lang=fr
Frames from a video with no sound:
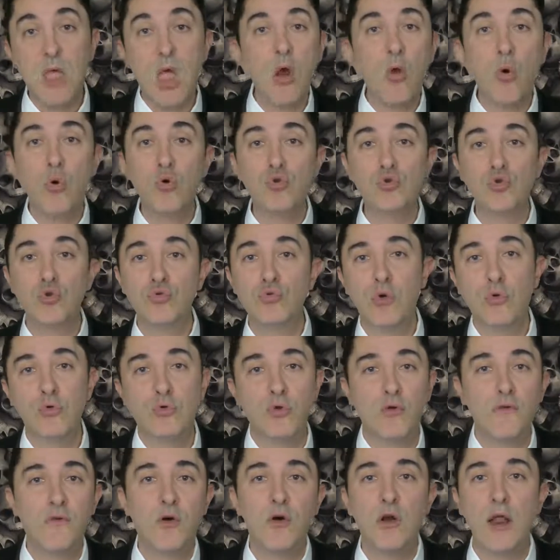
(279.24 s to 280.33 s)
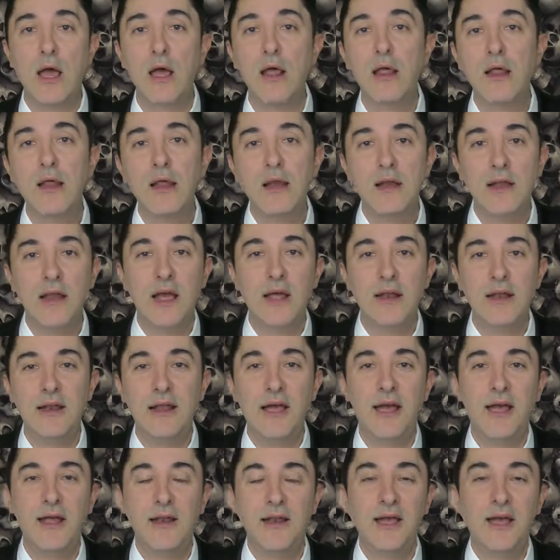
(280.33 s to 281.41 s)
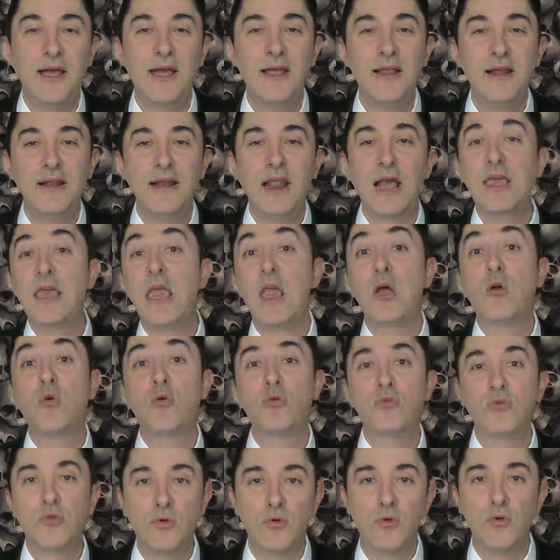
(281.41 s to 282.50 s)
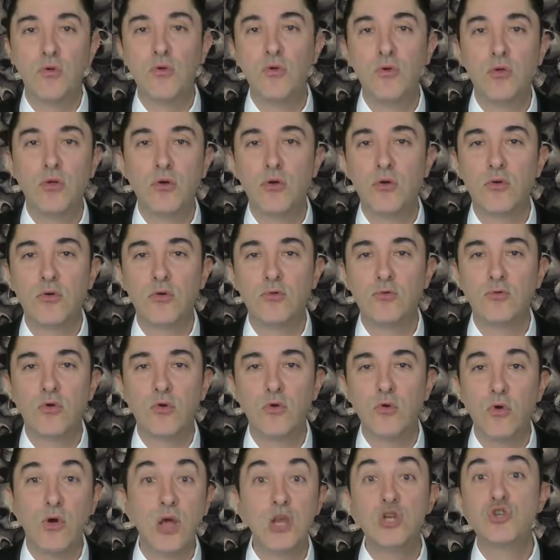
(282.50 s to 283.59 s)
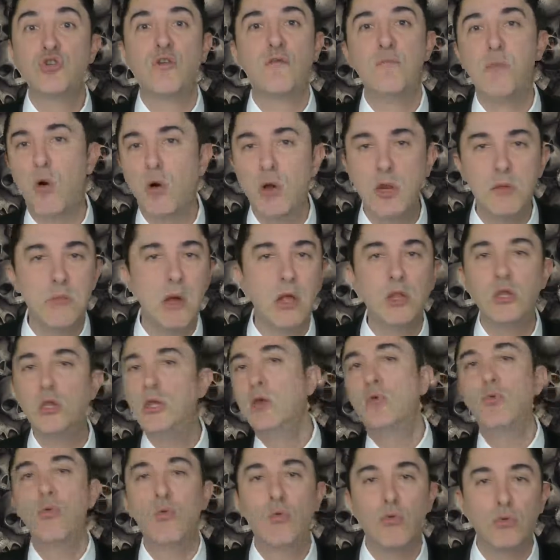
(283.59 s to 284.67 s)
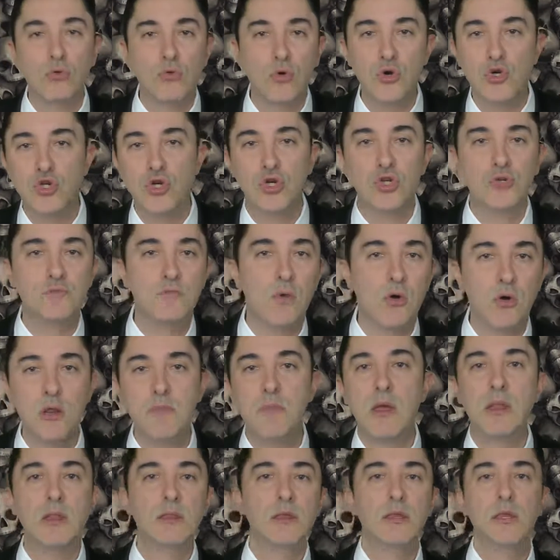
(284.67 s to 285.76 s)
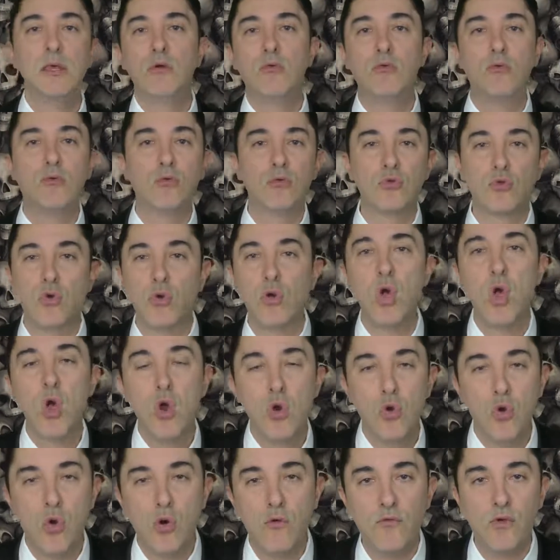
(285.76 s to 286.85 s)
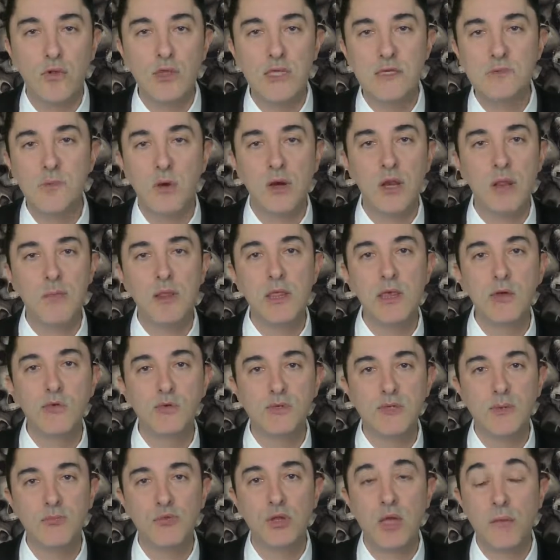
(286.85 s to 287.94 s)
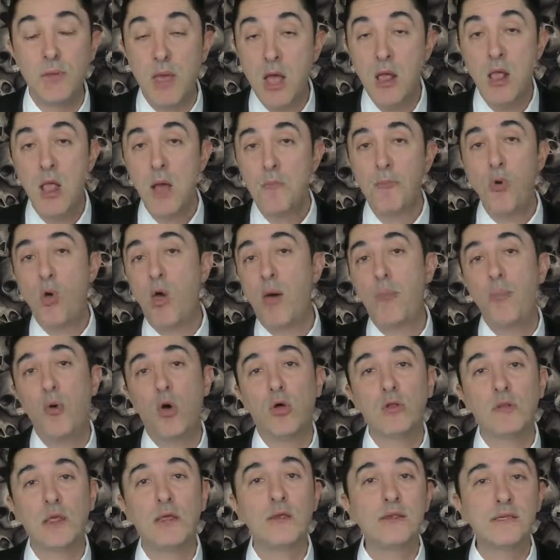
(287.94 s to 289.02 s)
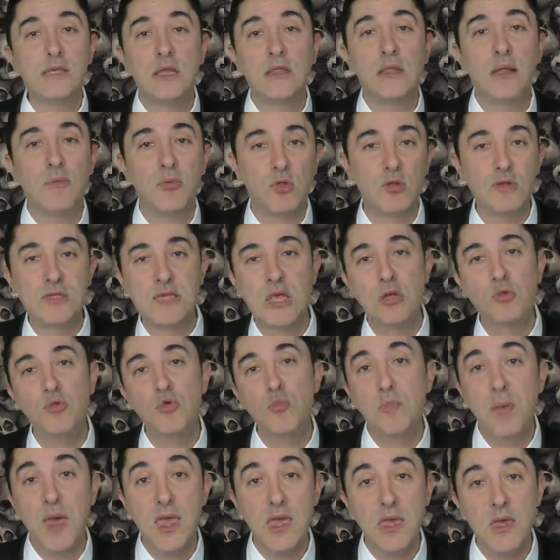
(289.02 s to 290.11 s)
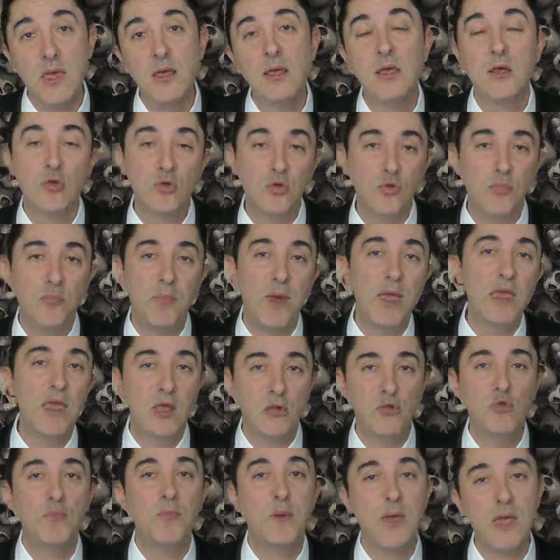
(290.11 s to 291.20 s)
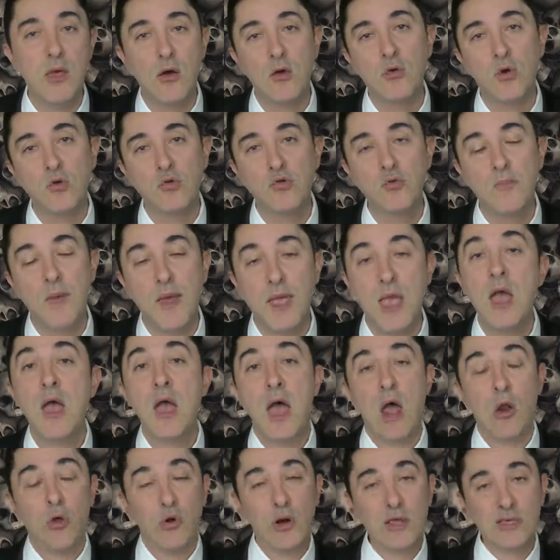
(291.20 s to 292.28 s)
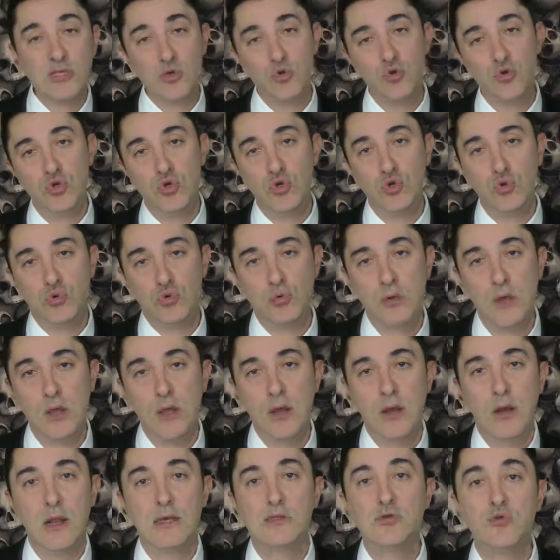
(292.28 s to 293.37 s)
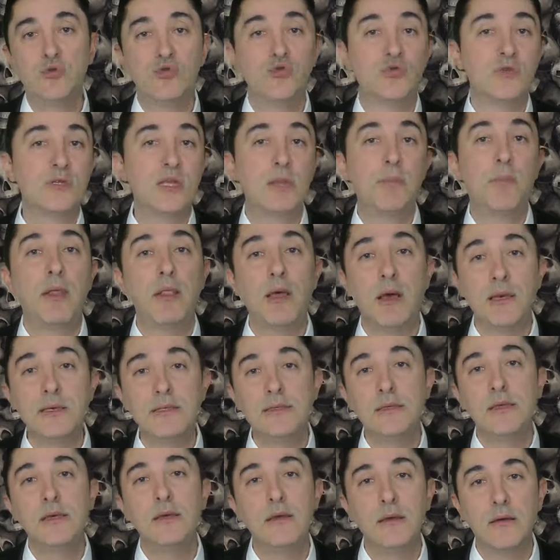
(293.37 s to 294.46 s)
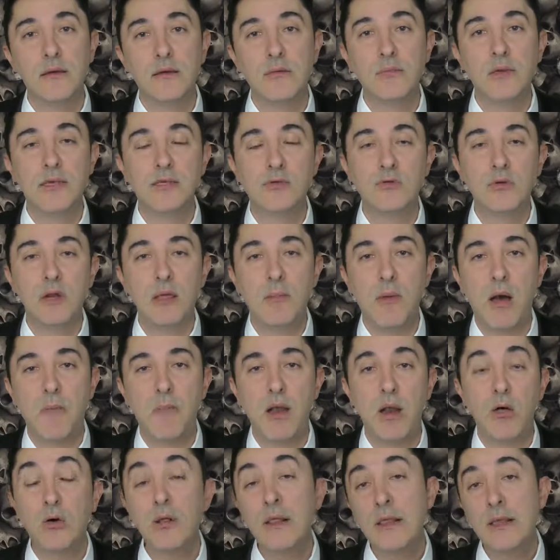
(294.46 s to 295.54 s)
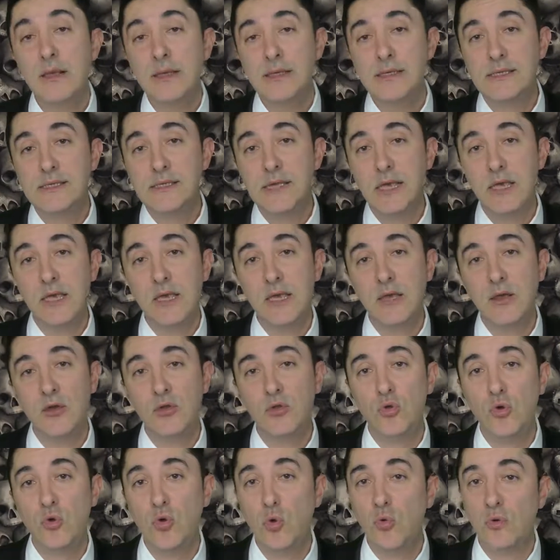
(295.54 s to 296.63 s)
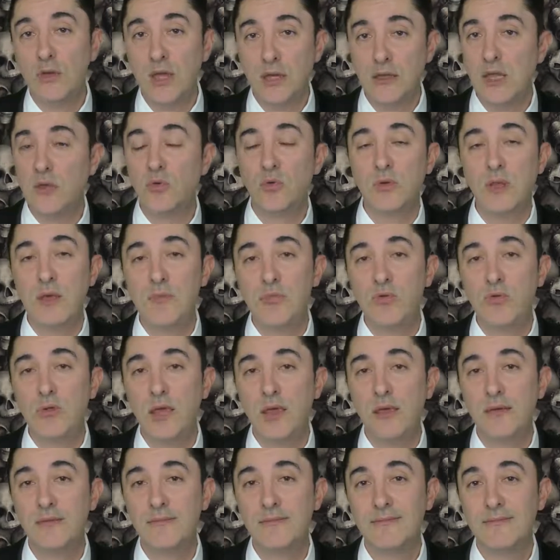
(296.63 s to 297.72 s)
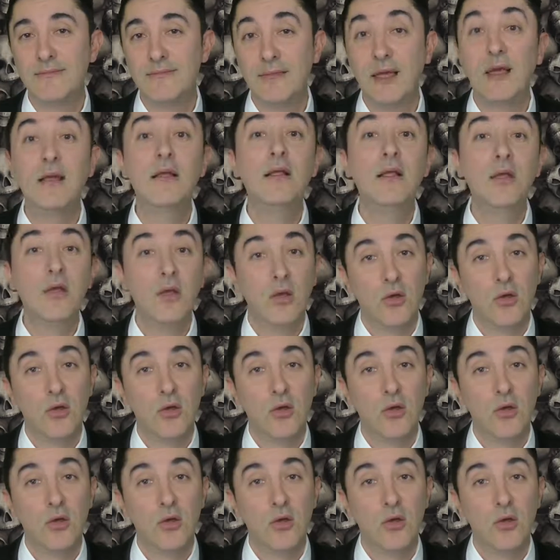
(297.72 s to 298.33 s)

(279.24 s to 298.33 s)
Alors aujourd'hui, on te vend la, la, la, la guerre contre le, contre le, réchauffement climatique ou contre le changement climatique ou contre le refroidissement climatique, on ne sait plus très bien. Peu importe, hein. ce qui est important, c'est que tu payes, que tu payes et que tu payes encore que tu payes. Alors la solution, la solution, c'est pas de rester, euh, bien sûr, les bras ballants, c'est de contacter ton député, Hein.